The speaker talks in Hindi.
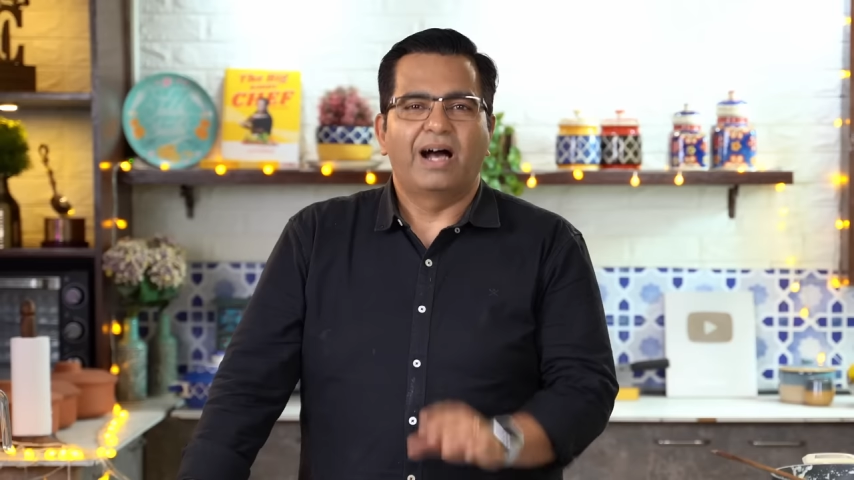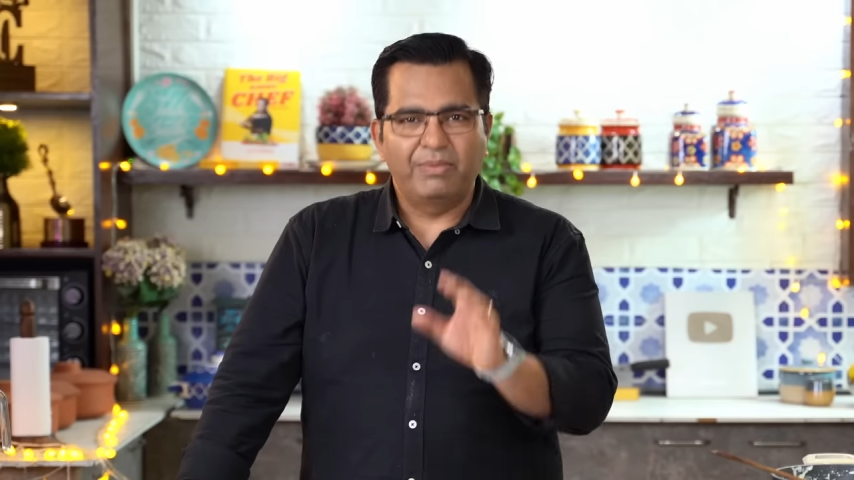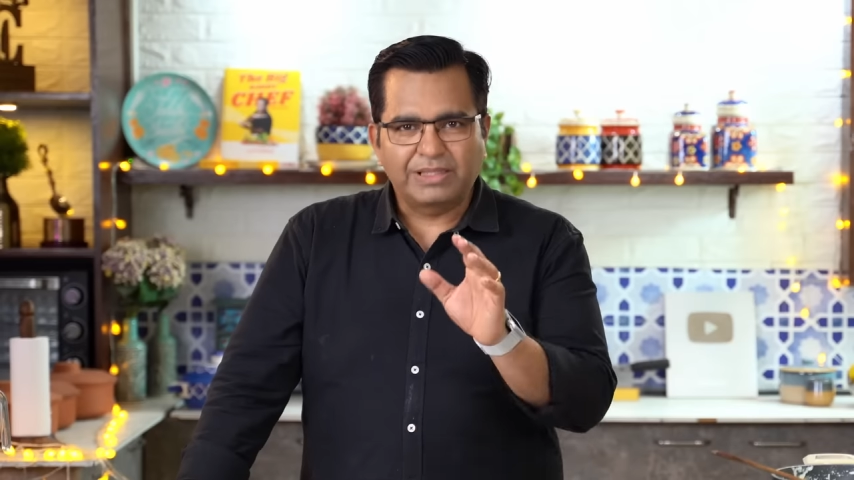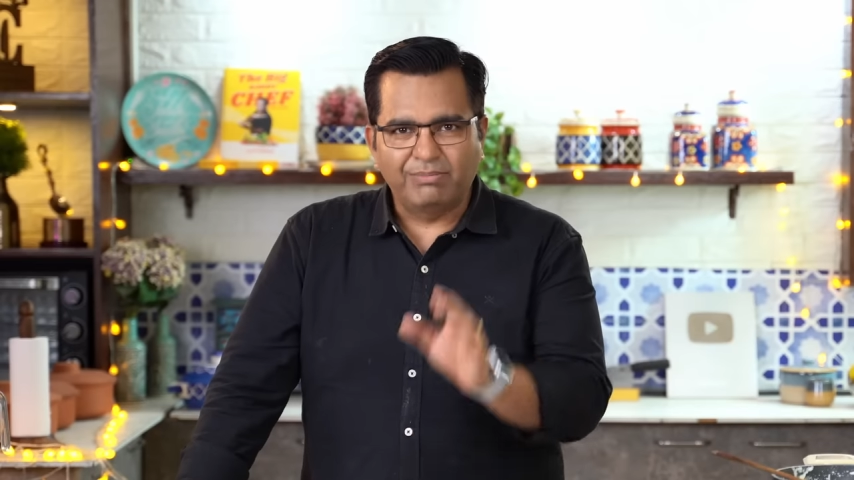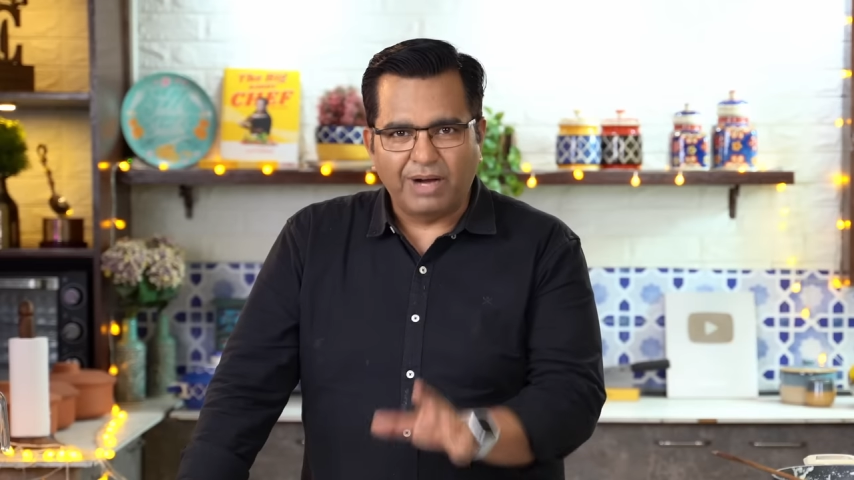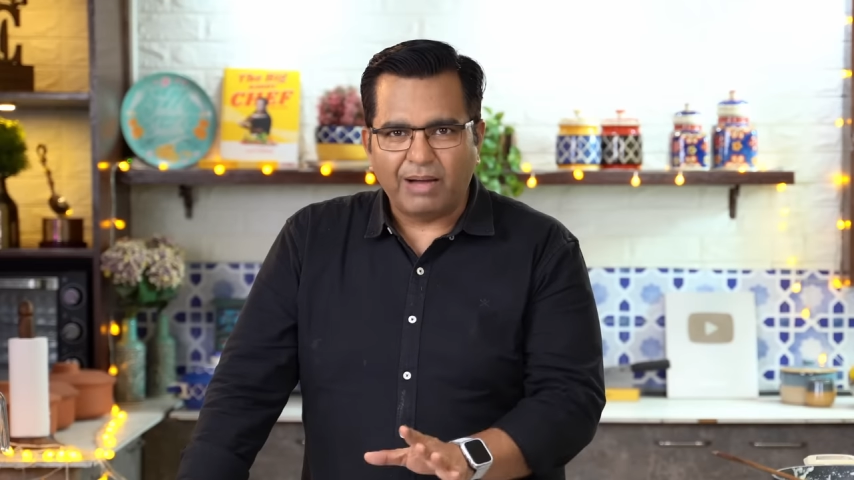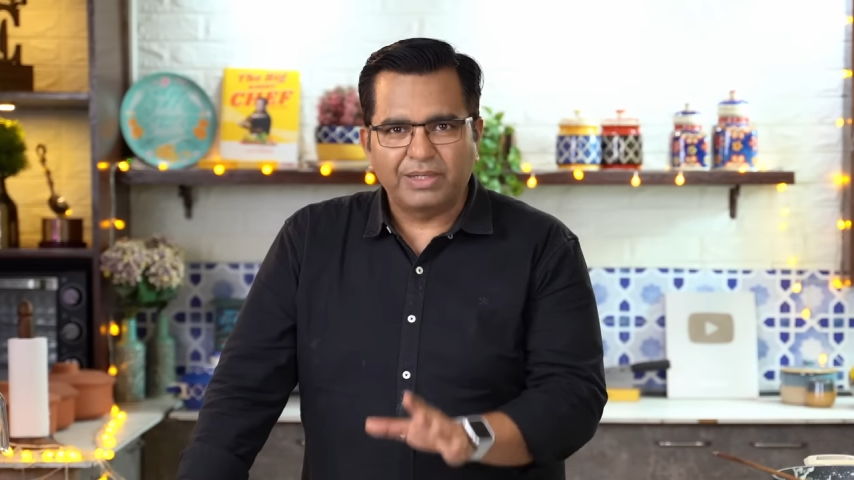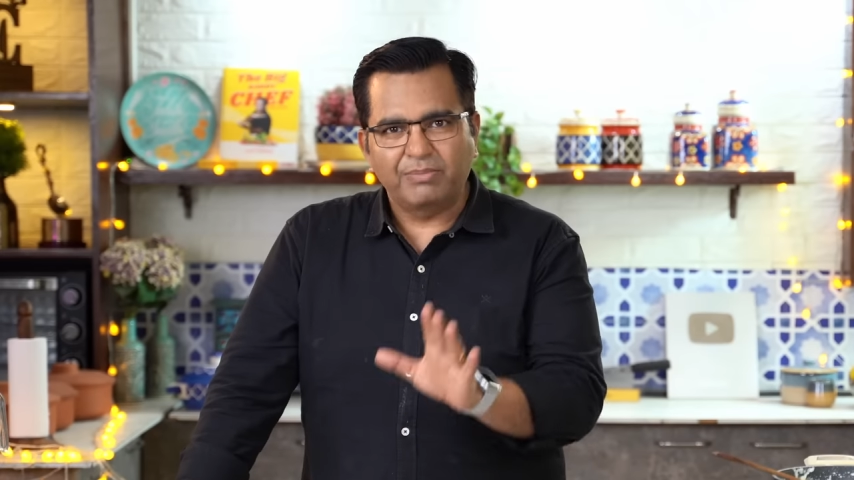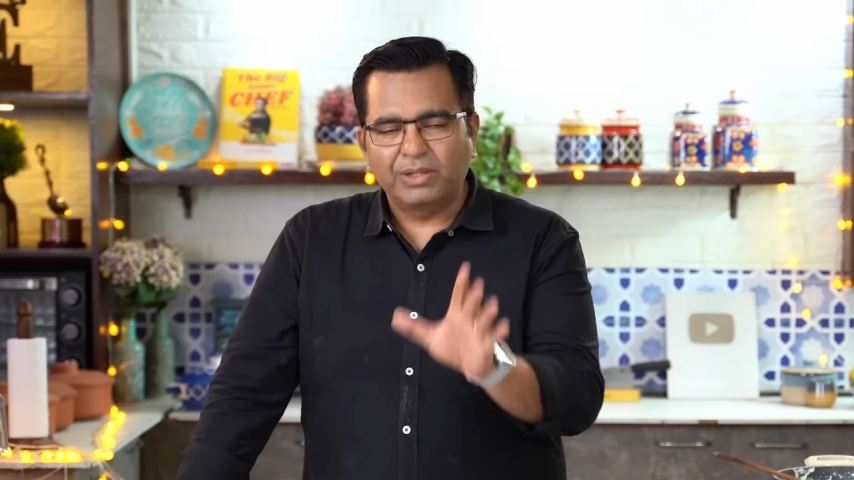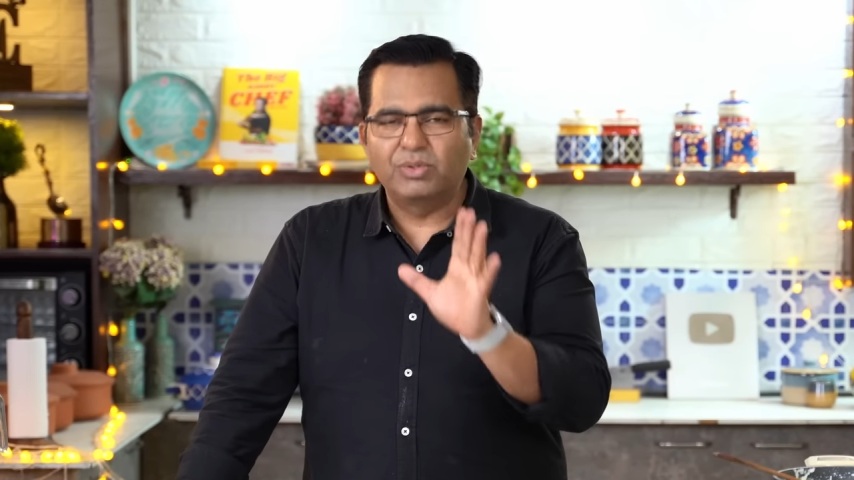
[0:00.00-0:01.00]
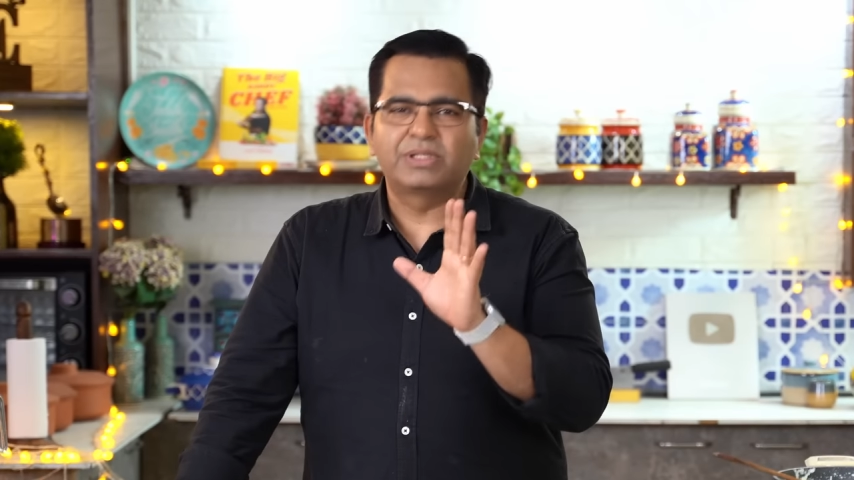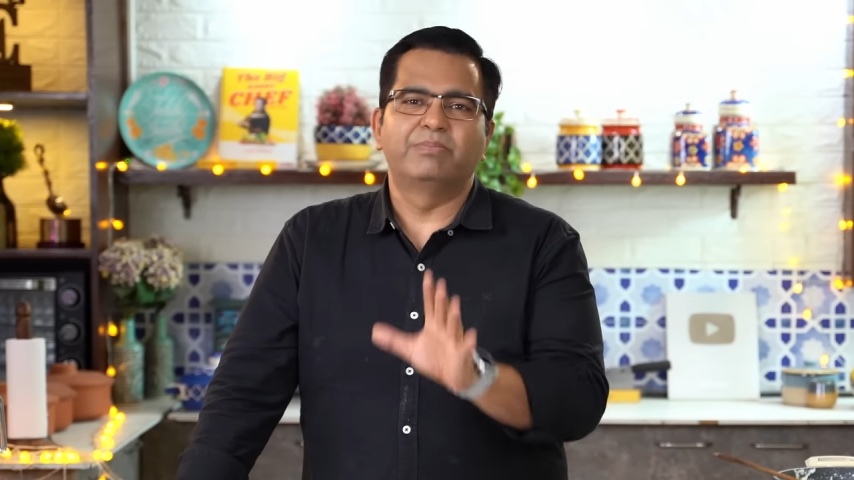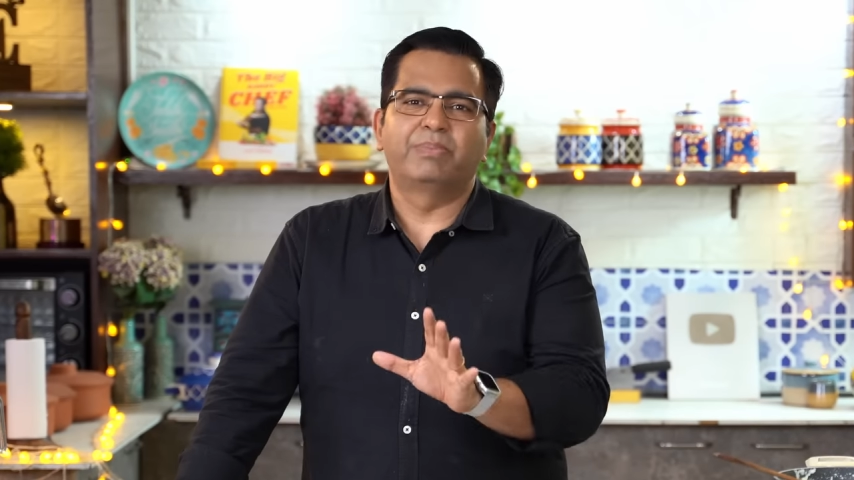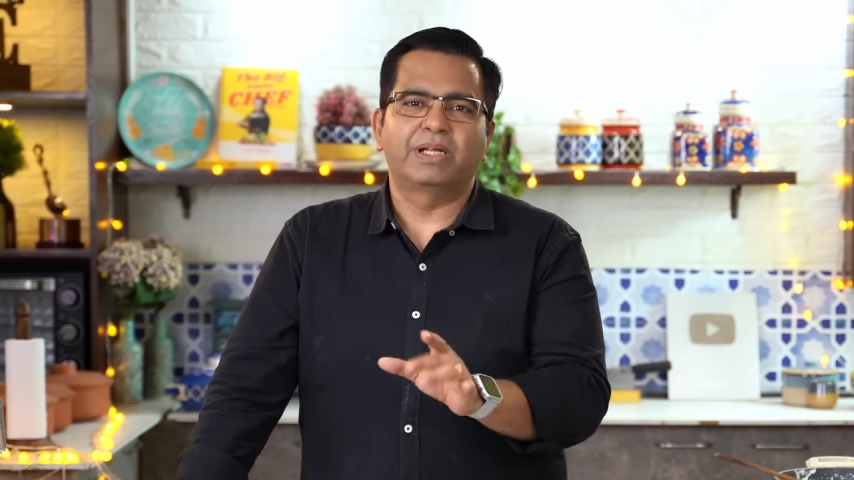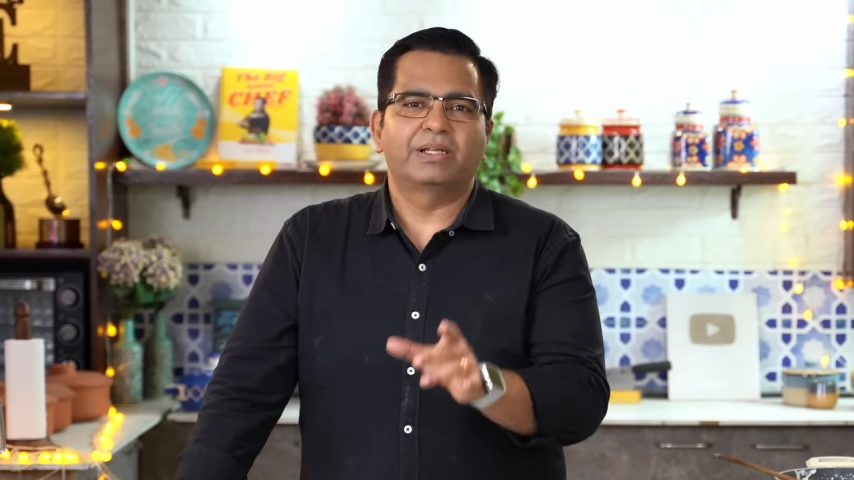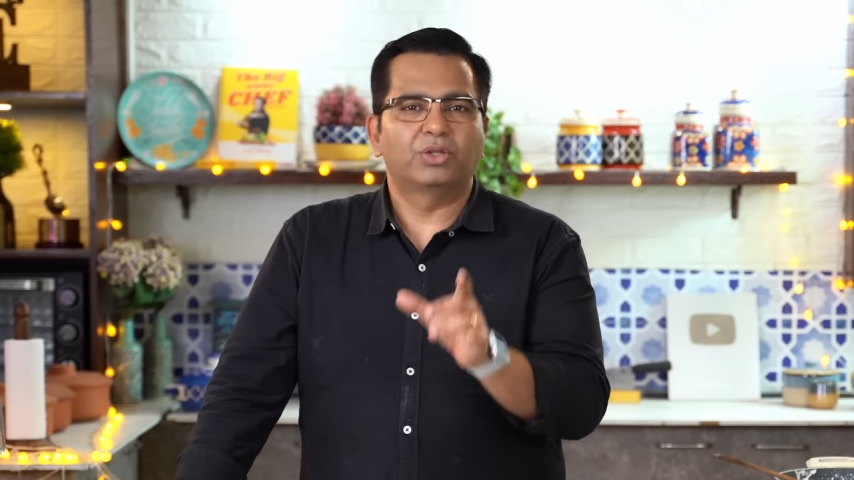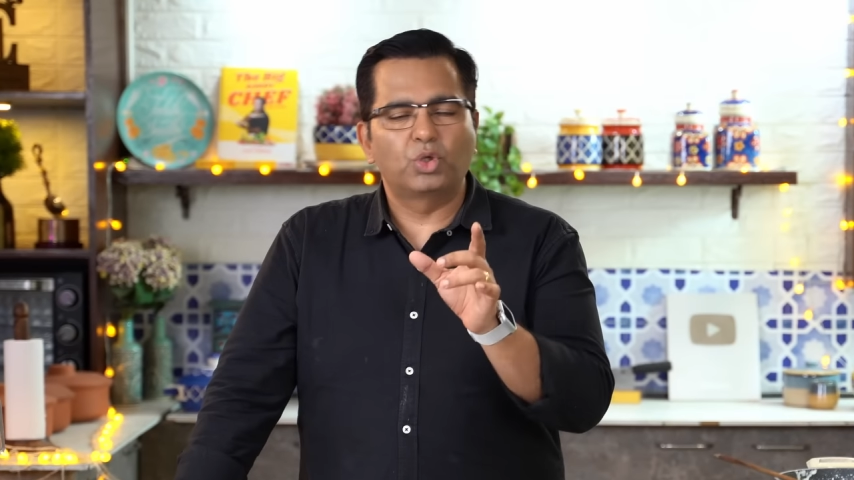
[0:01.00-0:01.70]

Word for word: अब इसका मापदंड बिल्कुल सिंपल है